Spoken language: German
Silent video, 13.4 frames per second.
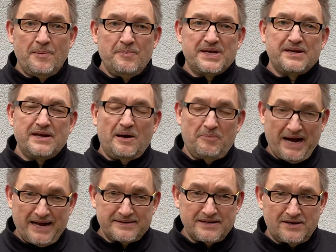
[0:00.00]
mit einer
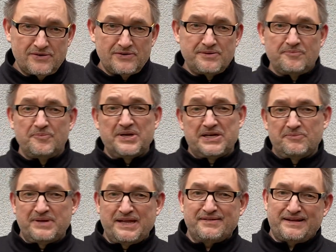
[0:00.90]
Baretta und mit
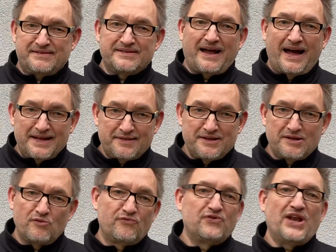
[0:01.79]
einem G36,
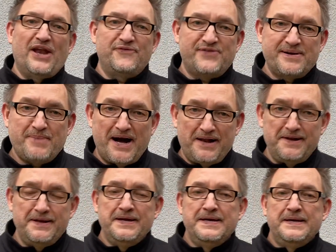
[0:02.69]
so für den Anfang mal.